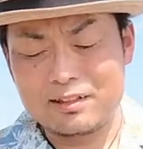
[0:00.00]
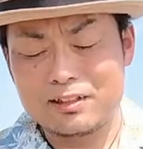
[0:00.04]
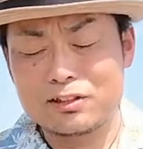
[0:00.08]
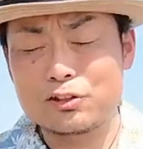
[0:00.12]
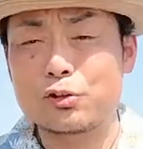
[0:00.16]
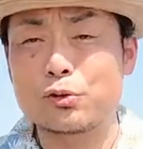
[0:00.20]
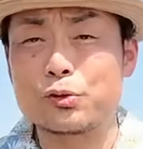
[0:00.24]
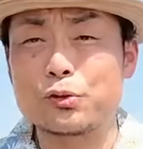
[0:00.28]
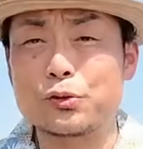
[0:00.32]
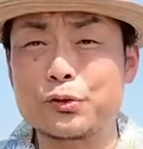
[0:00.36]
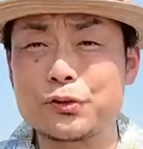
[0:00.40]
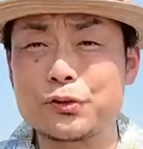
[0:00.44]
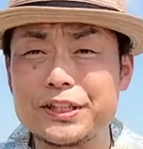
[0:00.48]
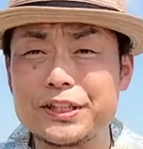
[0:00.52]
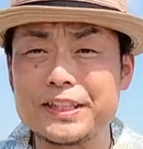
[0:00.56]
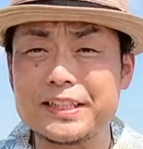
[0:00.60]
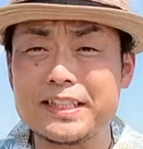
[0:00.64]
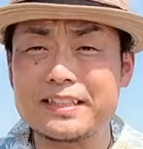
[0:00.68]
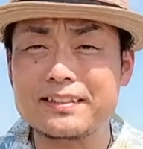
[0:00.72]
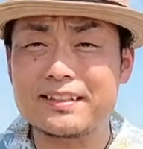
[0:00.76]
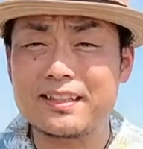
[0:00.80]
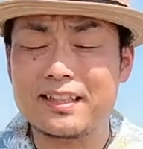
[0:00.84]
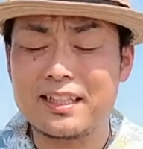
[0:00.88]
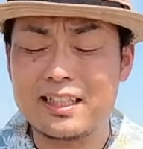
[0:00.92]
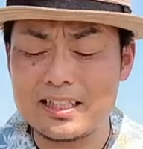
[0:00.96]
そのに
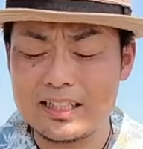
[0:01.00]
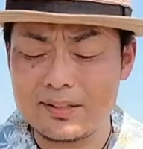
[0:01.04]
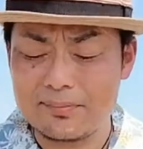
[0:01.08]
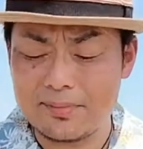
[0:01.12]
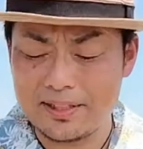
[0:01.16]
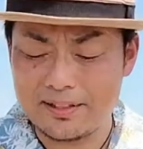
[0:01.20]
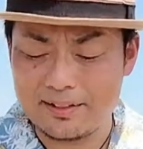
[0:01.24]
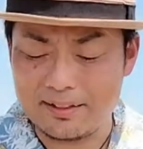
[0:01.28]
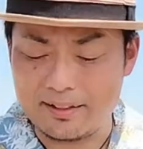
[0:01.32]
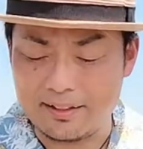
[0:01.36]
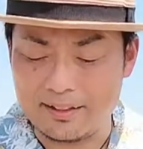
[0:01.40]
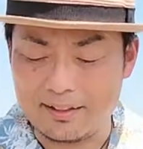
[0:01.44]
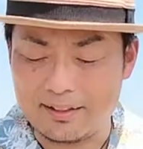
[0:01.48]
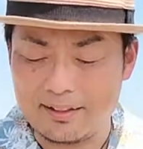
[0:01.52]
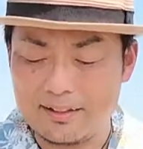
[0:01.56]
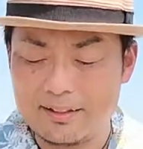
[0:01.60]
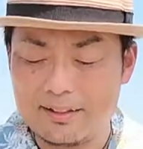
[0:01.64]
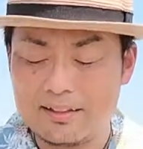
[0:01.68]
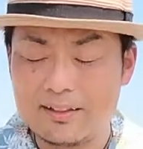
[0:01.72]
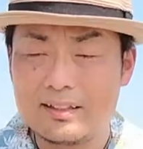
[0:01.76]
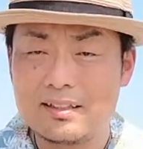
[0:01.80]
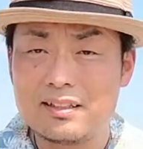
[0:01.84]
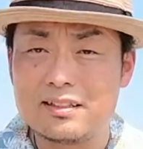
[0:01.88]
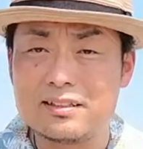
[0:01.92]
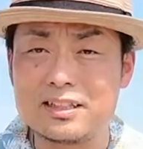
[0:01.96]
なって初めて
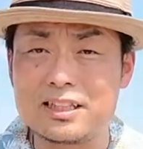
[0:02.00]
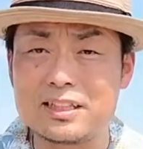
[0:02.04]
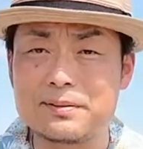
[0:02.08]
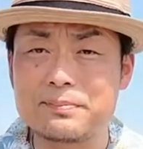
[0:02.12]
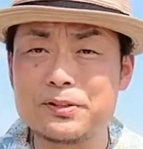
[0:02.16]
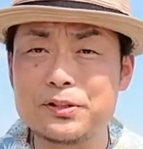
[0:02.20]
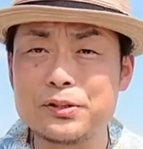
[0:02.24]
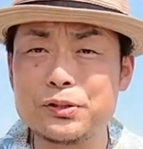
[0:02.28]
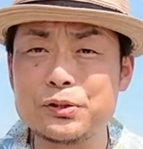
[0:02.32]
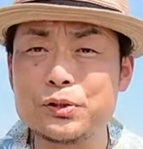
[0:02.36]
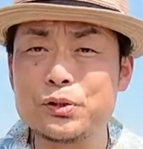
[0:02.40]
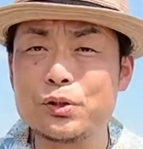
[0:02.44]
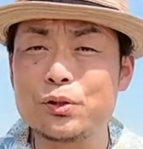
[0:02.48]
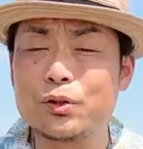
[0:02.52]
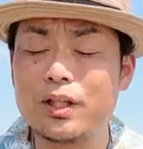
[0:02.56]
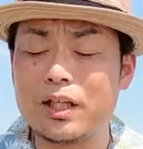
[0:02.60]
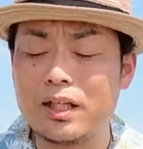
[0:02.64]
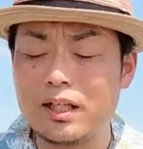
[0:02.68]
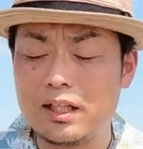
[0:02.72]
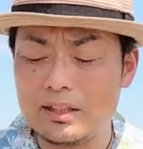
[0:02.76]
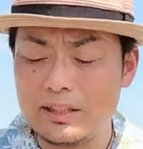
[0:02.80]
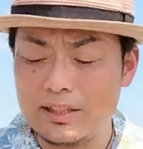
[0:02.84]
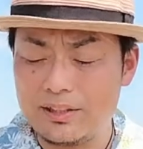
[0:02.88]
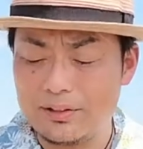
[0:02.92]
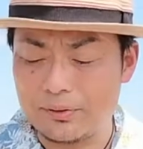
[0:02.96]
自分の
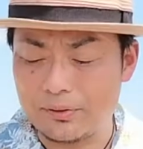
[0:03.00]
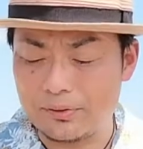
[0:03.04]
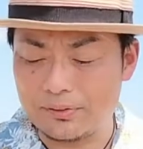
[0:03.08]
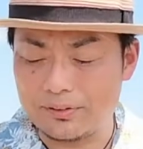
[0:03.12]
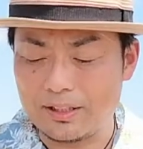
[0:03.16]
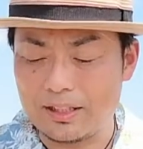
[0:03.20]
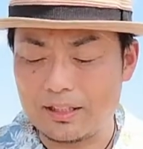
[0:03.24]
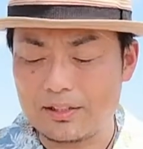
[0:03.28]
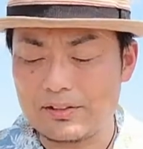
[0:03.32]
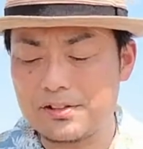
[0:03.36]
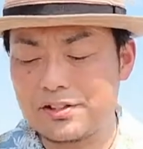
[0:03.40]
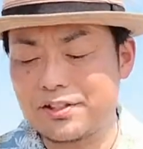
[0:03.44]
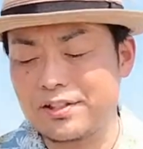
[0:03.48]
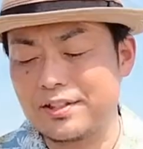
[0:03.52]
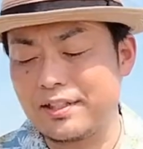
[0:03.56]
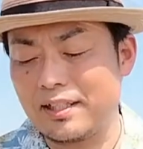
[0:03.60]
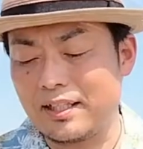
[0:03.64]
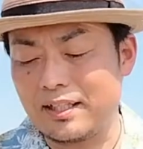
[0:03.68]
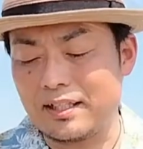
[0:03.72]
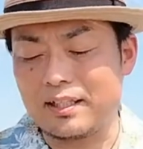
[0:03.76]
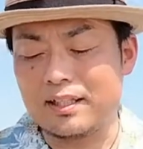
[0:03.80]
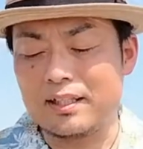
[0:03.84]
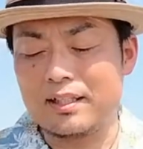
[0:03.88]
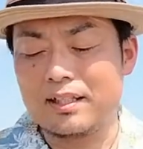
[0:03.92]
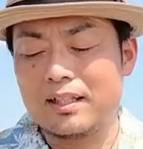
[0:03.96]
兄を亡くし
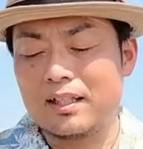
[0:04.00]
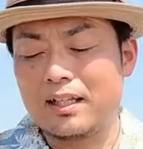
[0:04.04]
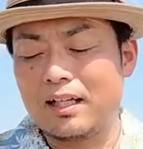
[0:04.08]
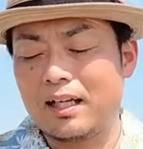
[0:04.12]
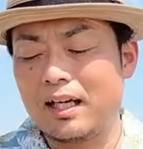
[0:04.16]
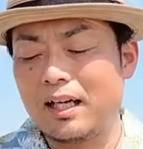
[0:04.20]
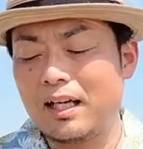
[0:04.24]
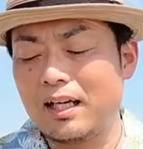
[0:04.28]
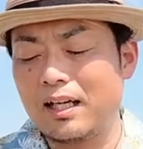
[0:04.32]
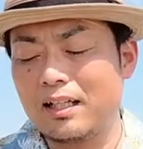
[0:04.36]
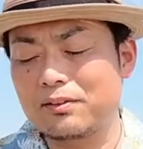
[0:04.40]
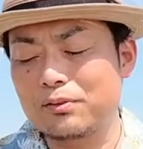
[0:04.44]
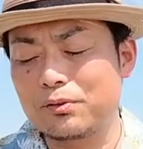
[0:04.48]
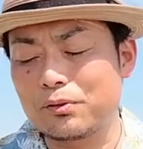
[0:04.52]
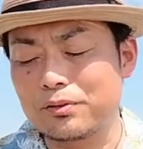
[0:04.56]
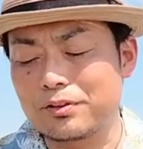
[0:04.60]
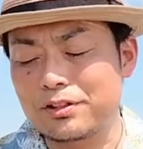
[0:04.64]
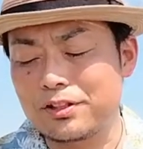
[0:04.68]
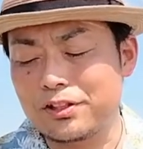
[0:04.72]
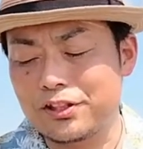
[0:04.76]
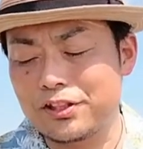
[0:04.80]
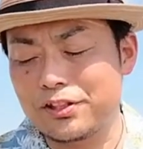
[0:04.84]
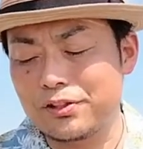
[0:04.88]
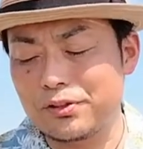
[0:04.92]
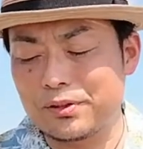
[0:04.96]
た母と
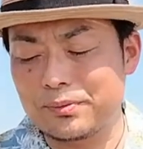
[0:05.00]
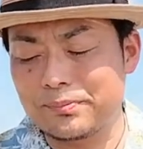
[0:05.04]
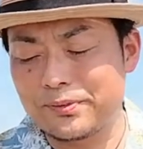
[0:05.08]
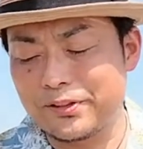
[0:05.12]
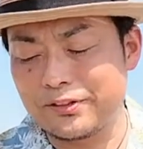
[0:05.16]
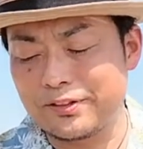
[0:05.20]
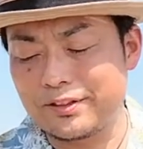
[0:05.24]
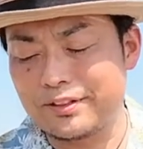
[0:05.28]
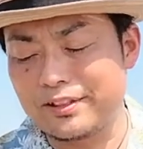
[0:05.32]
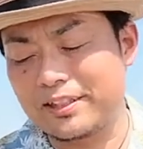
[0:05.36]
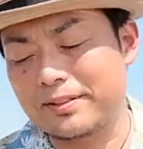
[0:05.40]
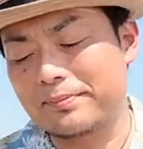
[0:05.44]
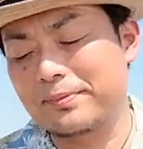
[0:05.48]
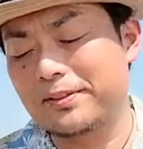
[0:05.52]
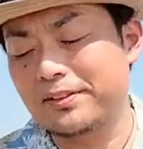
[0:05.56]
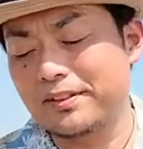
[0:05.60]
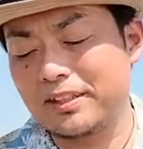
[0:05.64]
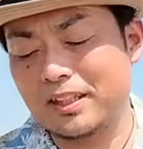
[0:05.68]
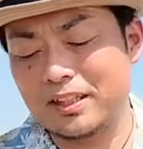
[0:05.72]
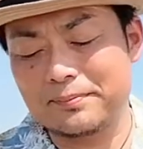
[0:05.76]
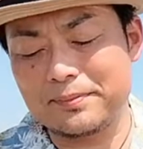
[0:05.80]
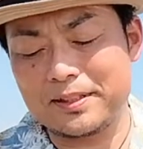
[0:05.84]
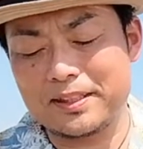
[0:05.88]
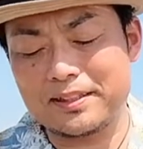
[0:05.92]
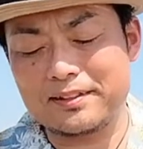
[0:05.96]
父の思い、自分
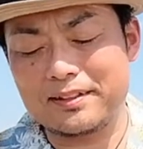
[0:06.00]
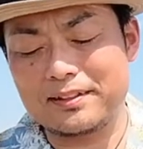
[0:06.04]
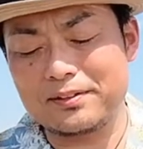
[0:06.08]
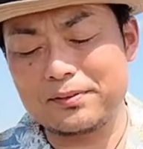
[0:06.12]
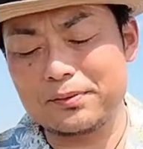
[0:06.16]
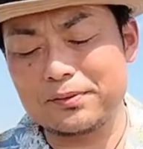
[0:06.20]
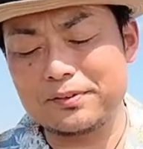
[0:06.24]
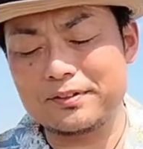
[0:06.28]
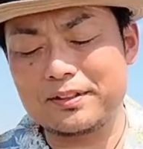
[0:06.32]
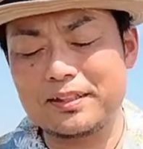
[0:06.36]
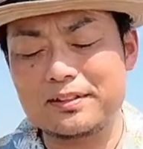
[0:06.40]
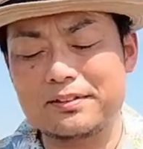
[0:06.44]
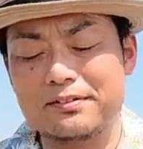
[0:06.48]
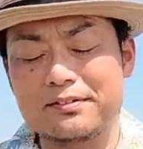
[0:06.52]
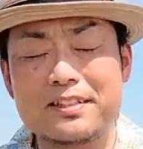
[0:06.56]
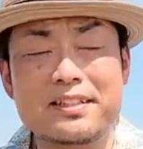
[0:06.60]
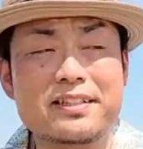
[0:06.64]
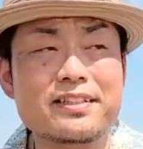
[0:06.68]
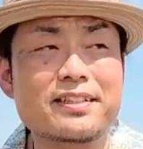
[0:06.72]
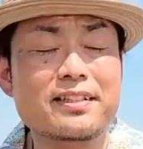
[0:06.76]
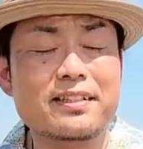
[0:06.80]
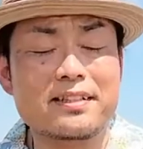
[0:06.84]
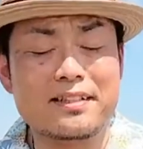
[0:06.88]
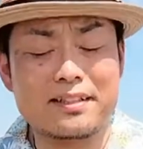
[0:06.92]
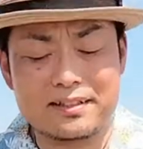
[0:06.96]
が生まれてどんなにうれ
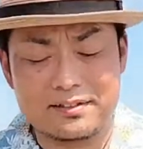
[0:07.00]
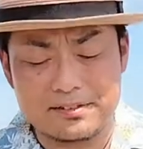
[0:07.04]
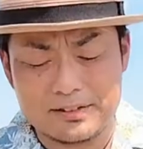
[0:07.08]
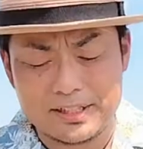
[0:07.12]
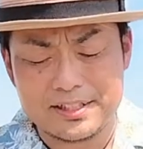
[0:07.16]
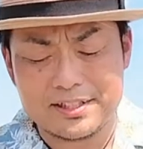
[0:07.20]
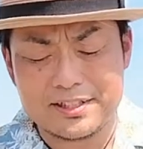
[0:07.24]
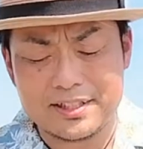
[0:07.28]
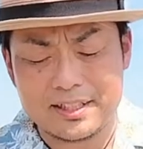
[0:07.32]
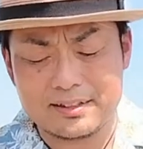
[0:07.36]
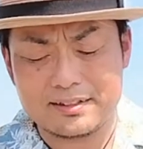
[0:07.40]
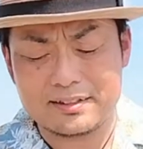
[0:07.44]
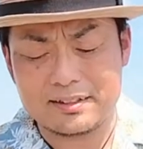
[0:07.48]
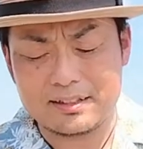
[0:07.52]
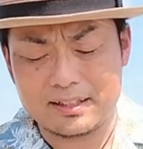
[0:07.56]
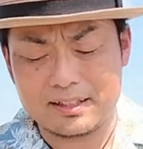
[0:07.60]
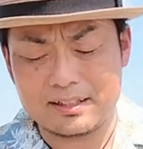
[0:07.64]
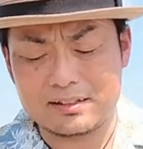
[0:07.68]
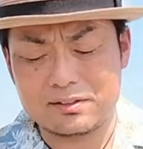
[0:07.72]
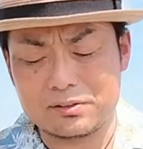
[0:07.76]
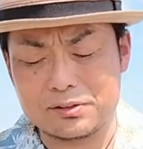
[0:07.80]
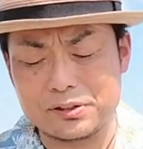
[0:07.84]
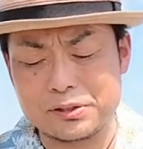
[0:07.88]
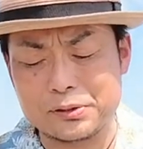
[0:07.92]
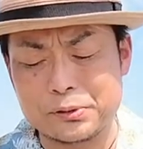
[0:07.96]
し、嬉しかった
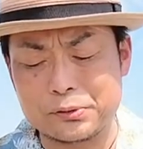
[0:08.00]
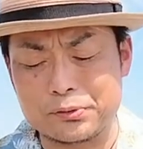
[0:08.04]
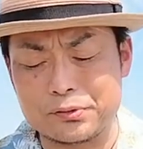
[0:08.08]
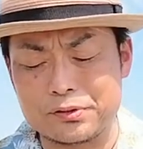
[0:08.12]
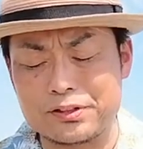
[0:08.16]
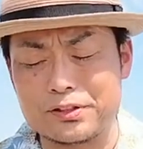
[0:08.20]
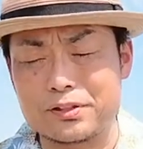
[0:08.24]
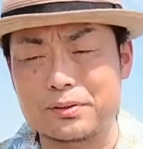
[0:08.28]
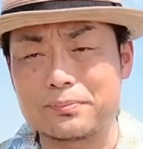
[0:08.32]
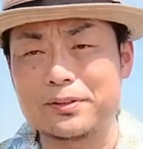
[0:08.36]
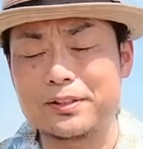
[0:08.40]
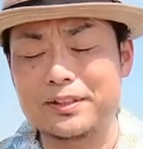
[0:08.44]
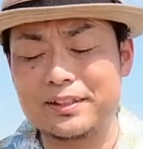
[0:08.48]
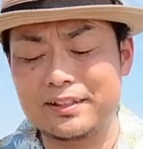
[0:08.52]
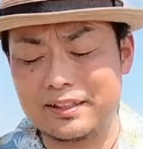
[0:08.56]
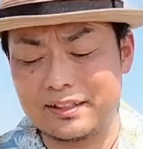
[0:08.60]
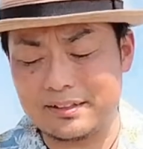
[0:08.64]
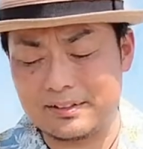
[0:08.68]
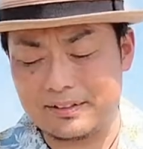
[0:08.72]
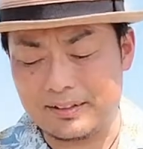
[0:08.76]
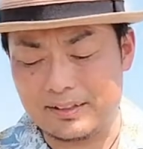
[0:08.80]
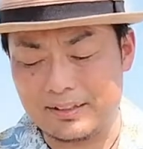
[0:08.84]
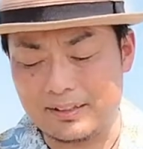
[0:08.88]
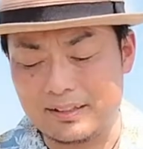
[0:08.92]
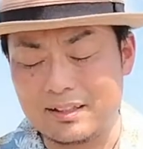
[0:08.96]
かということに思い至っ
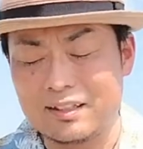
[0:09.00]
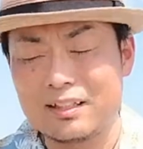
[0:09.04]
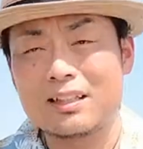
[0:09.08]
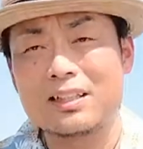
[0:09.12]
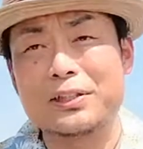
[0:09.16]
て、